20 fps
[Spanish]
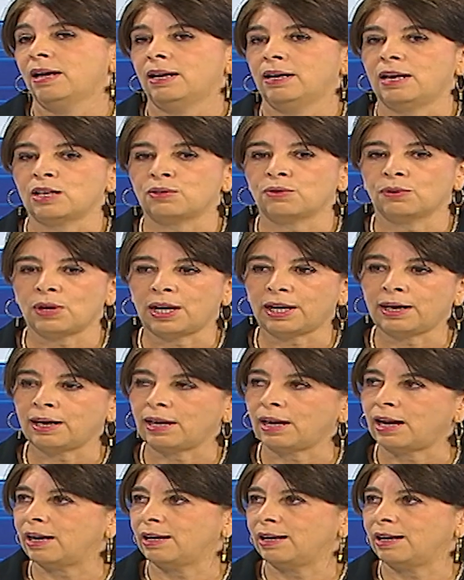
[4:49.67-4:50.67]
la ciudad
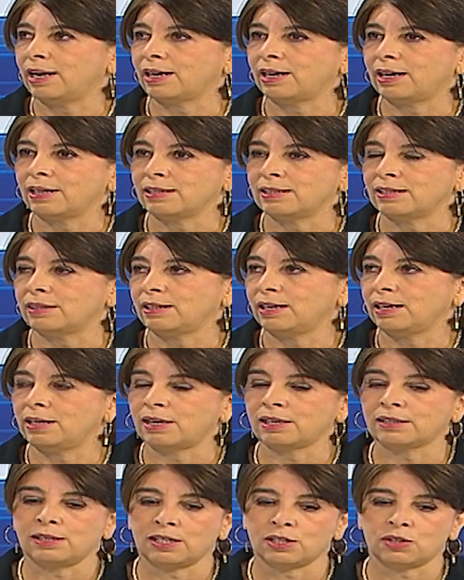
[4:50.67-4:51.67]
en la que se tiene
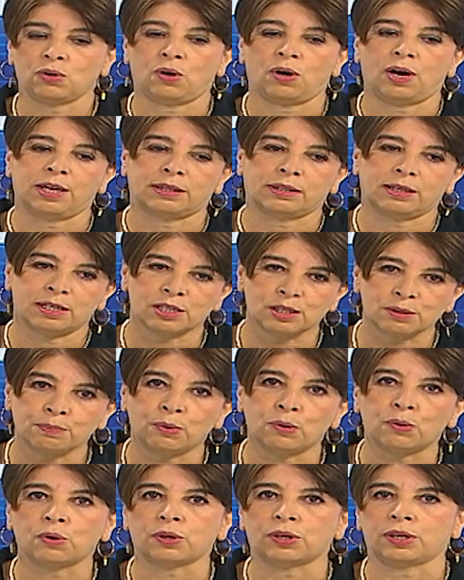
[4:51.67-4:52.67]
acceso a
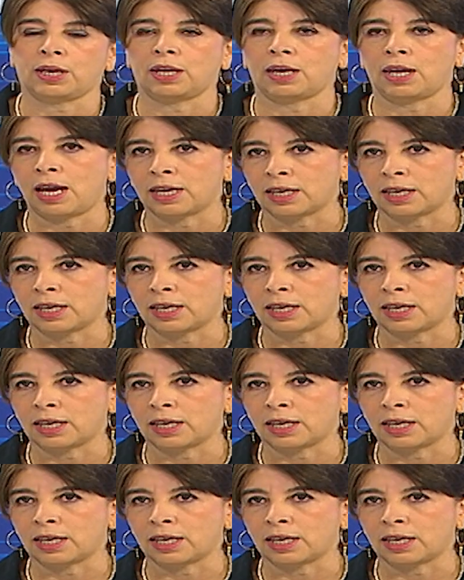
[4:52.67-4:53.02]
transporte,